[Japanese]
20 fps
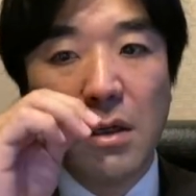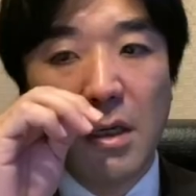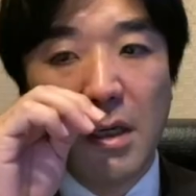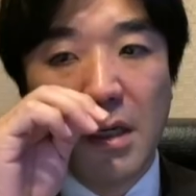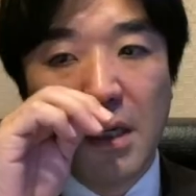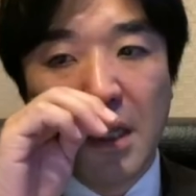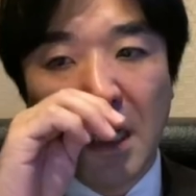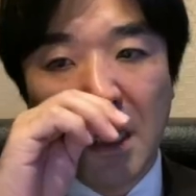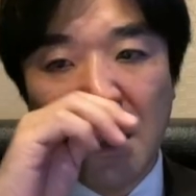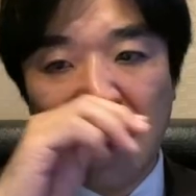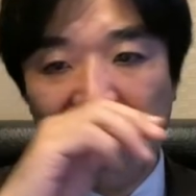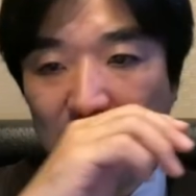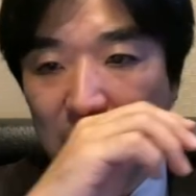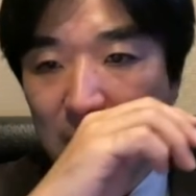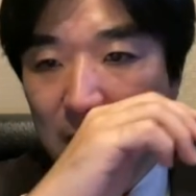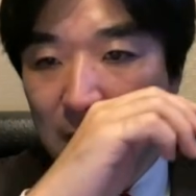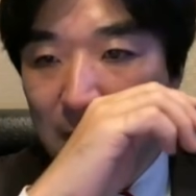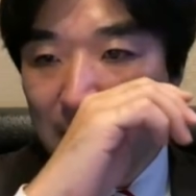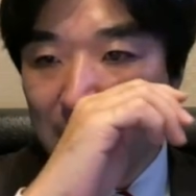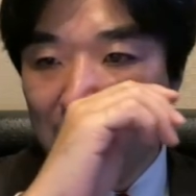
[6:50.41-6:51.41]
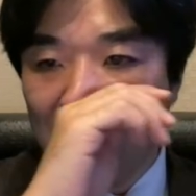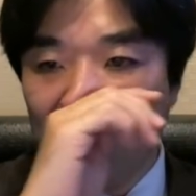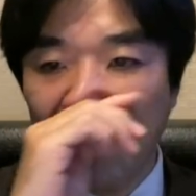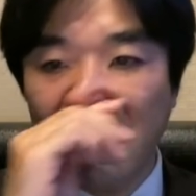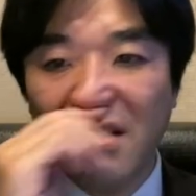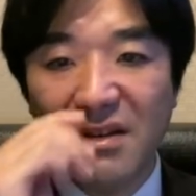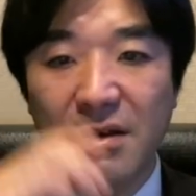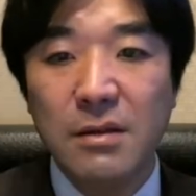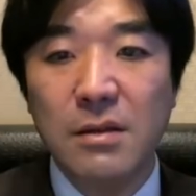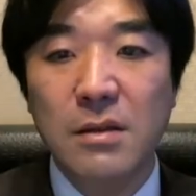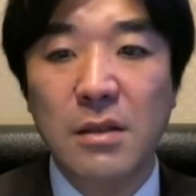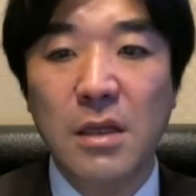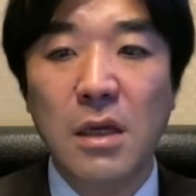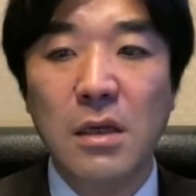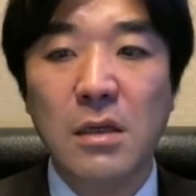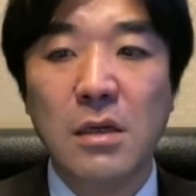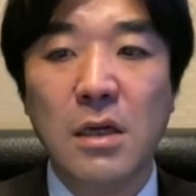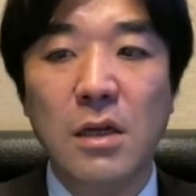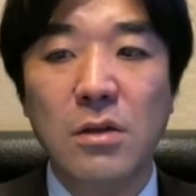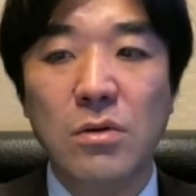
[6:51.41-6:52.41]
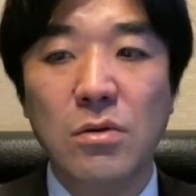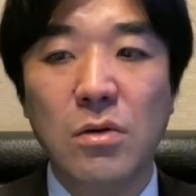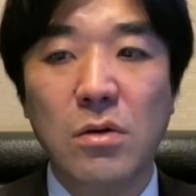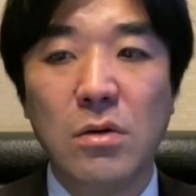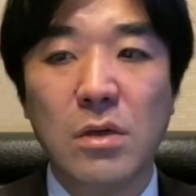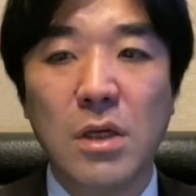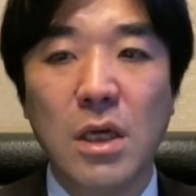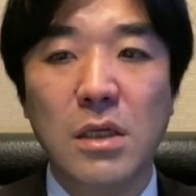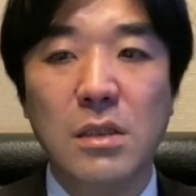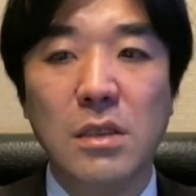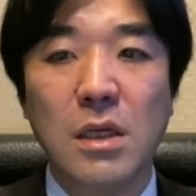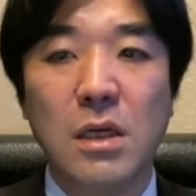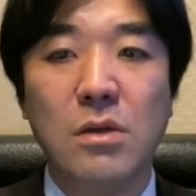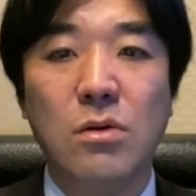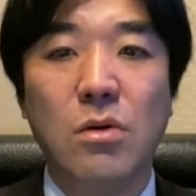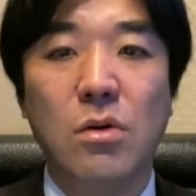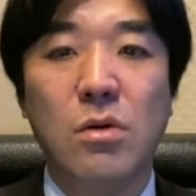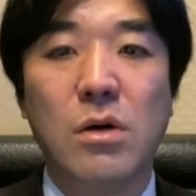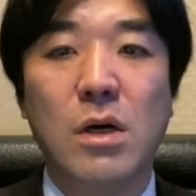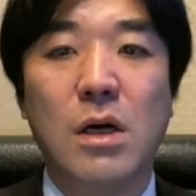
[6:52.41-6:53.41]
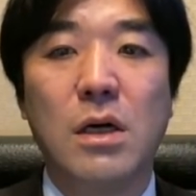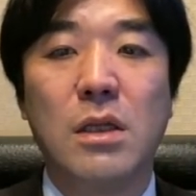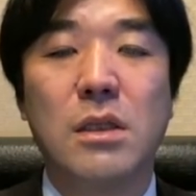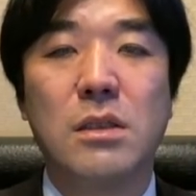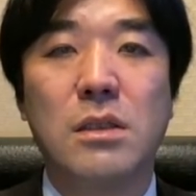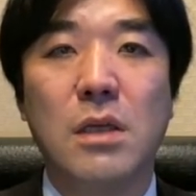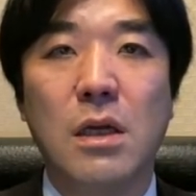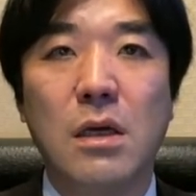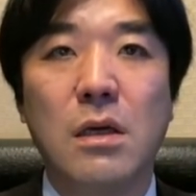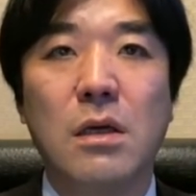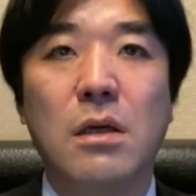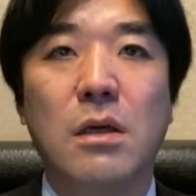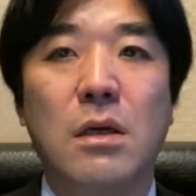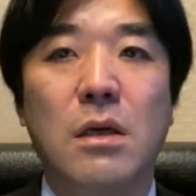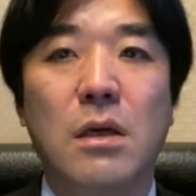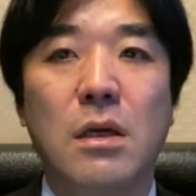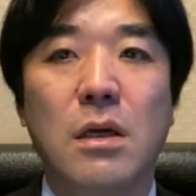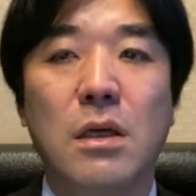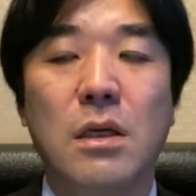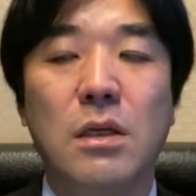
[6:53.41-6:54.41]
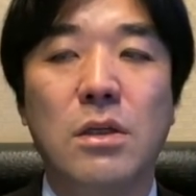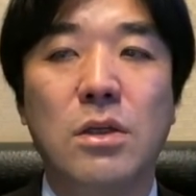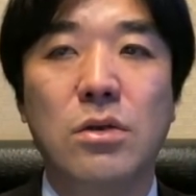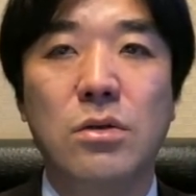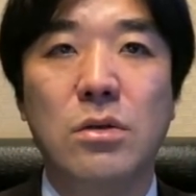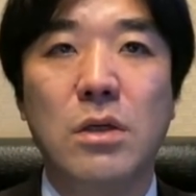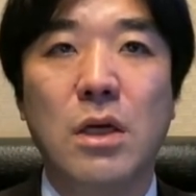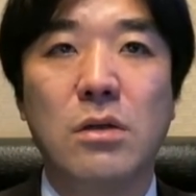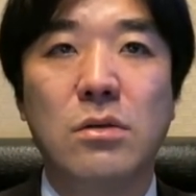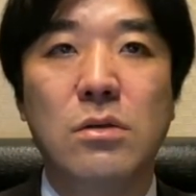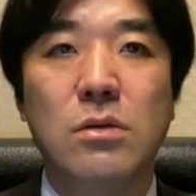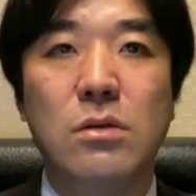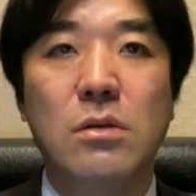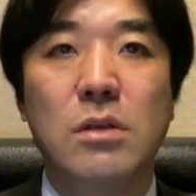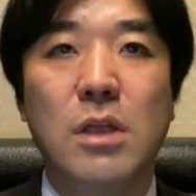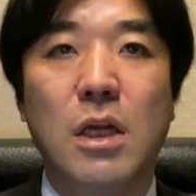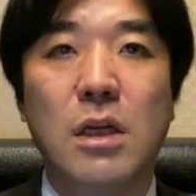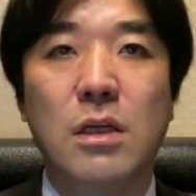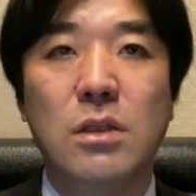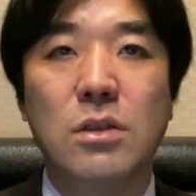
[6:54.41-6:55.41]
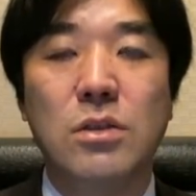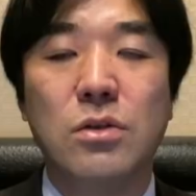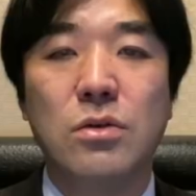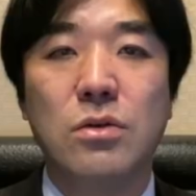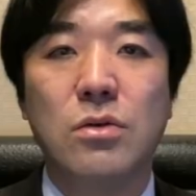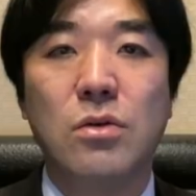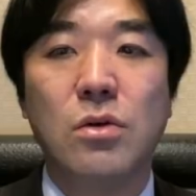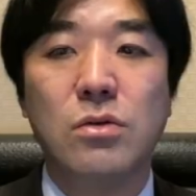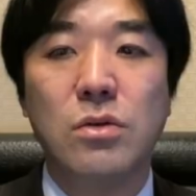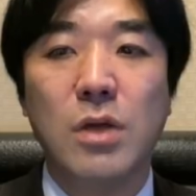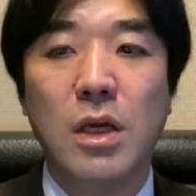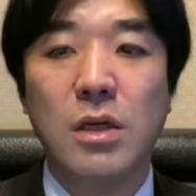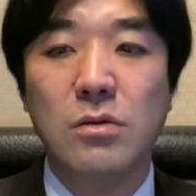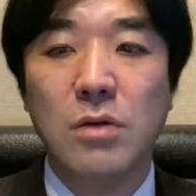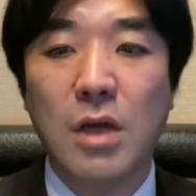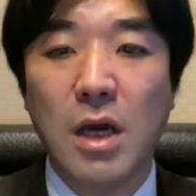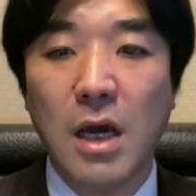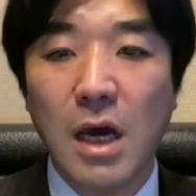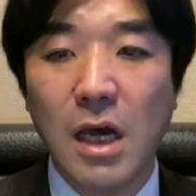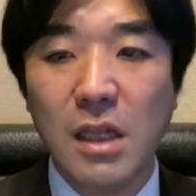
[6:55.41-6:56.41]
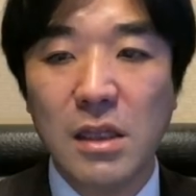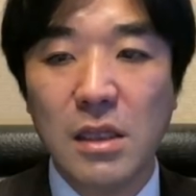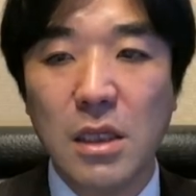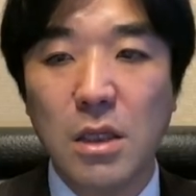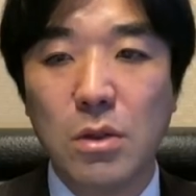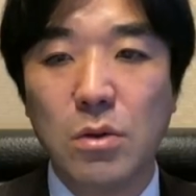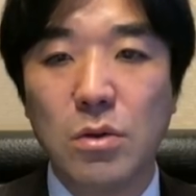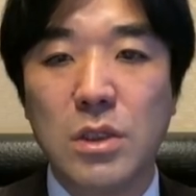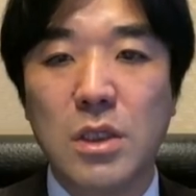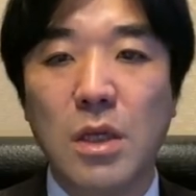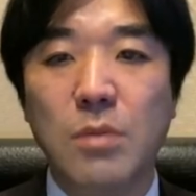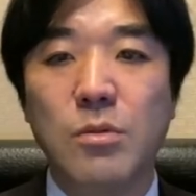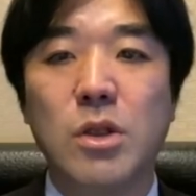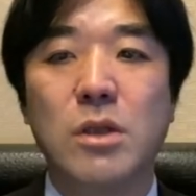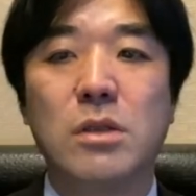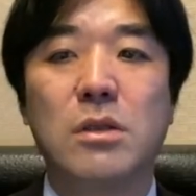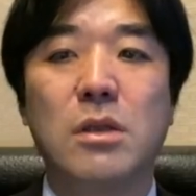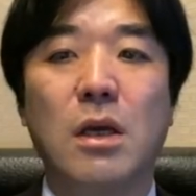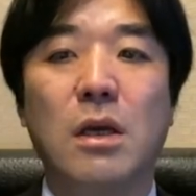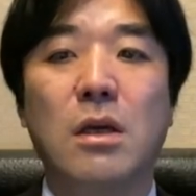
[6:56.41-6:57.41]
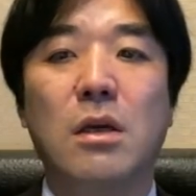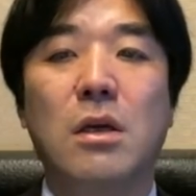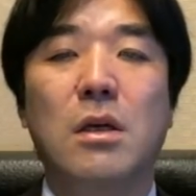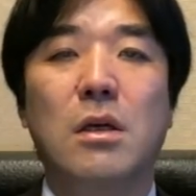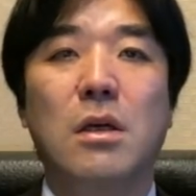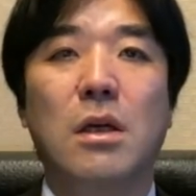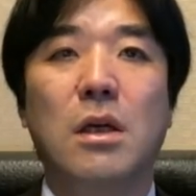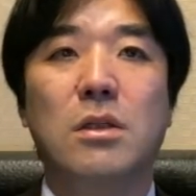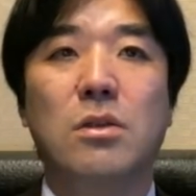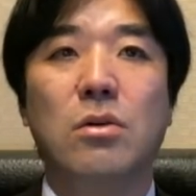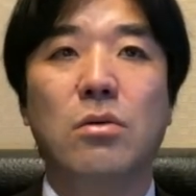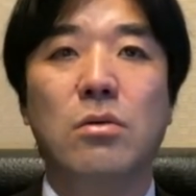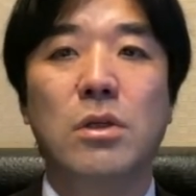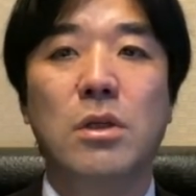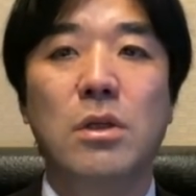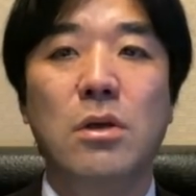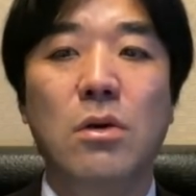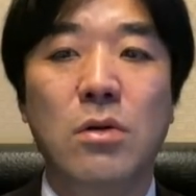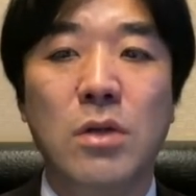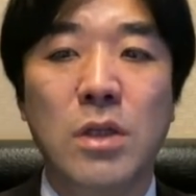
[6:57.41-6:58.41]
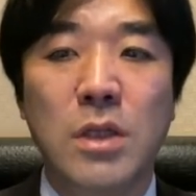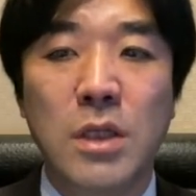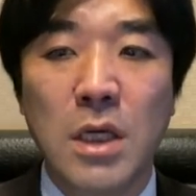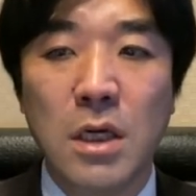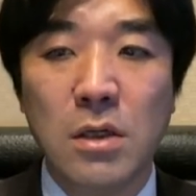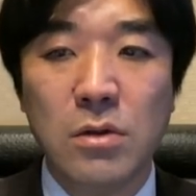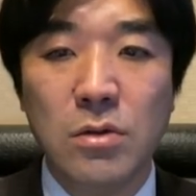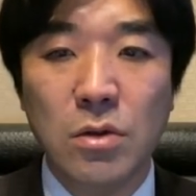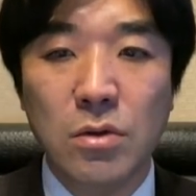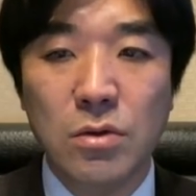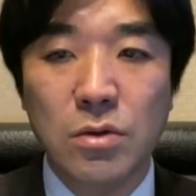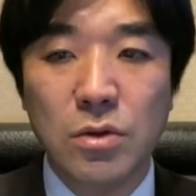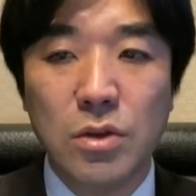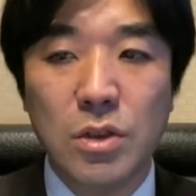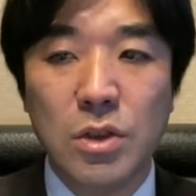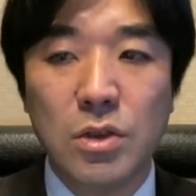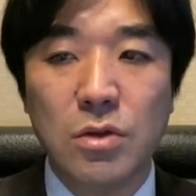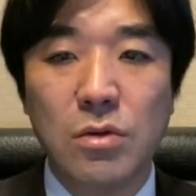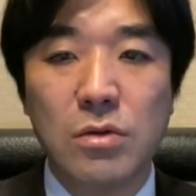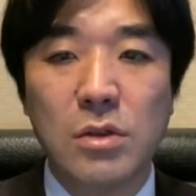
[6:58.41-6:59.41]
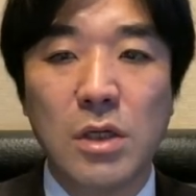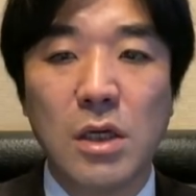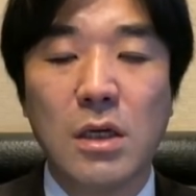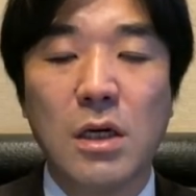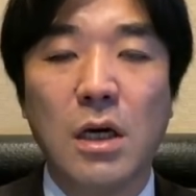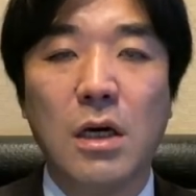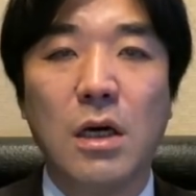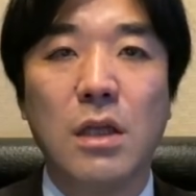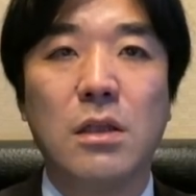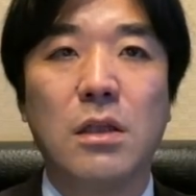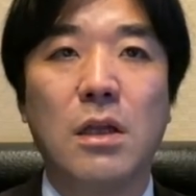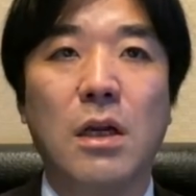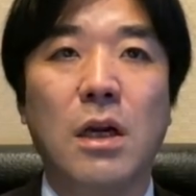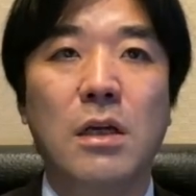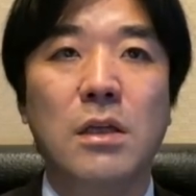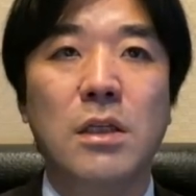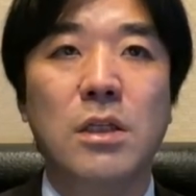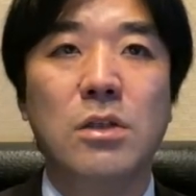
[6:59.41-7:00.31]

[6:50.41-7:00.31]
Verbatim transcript: 仮に年間の経済効果がですね、970億円ぐらいあったとしてもですね、初期費用に241億円かかってランニング